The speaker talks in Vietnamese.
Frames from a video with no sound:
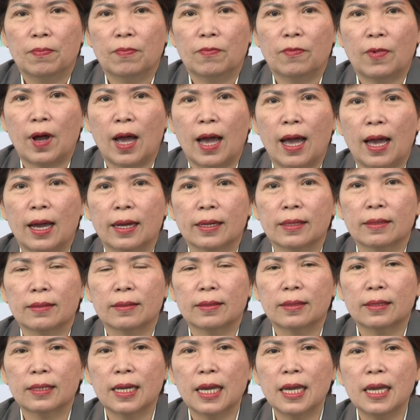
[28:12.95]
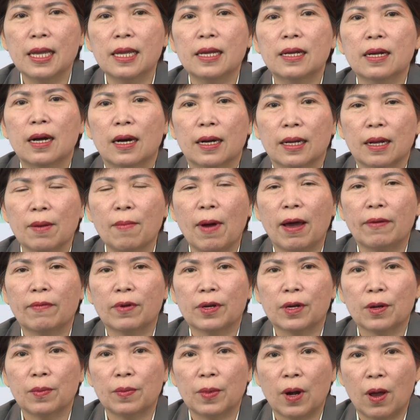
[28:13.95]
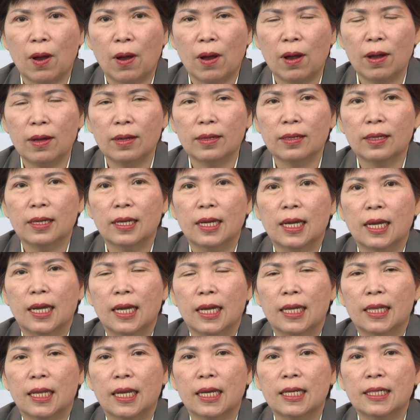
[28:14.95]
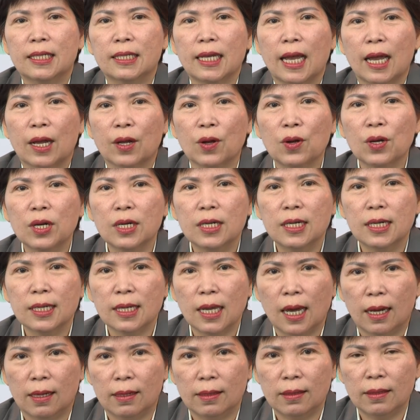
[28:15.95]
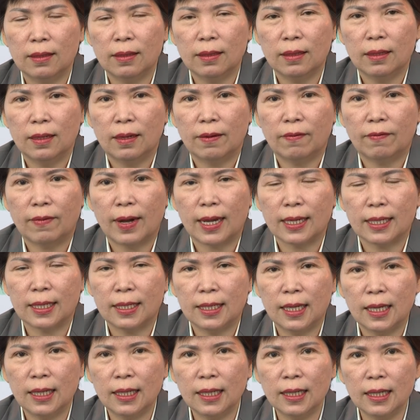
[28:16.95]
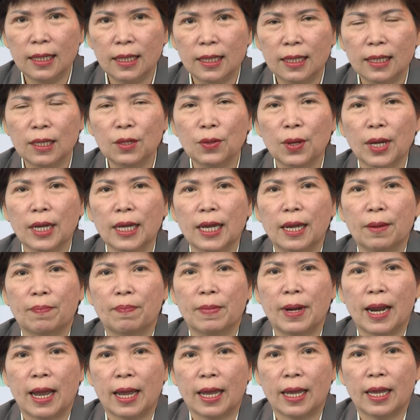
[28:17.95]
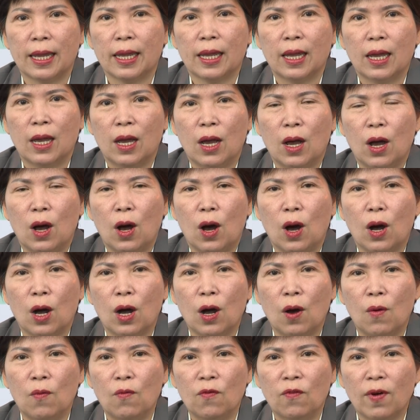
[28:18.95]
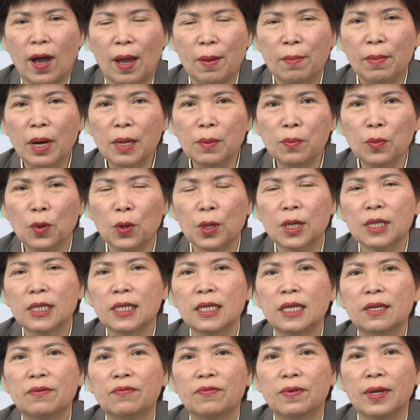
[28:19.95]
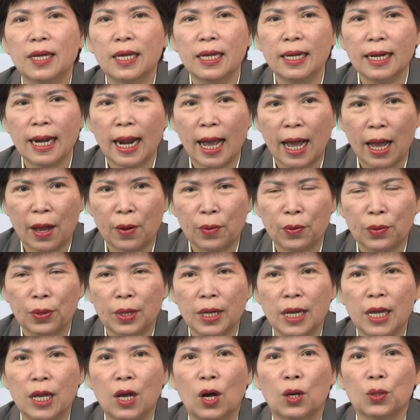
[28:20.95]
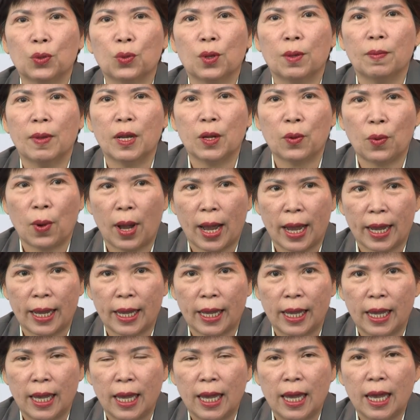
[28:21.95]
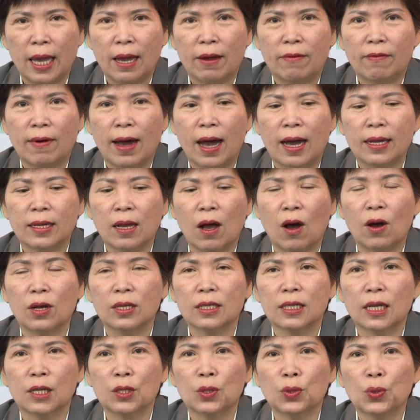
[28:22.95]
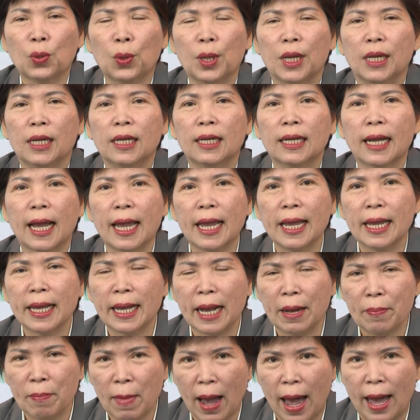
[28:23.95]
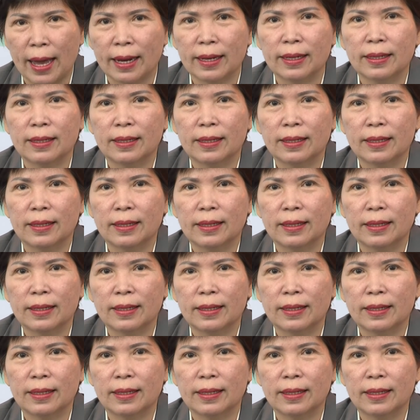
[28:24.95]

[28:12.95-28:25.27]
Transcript: Và khi gửi các bạn vào trong đó thì sẽ có người hướng dẫn và chính những doanh nghiệp này họ không phải mất một cái chi phí nào khi họ tuyển bên ngoài và họ sẽ tuyển ngay các bạn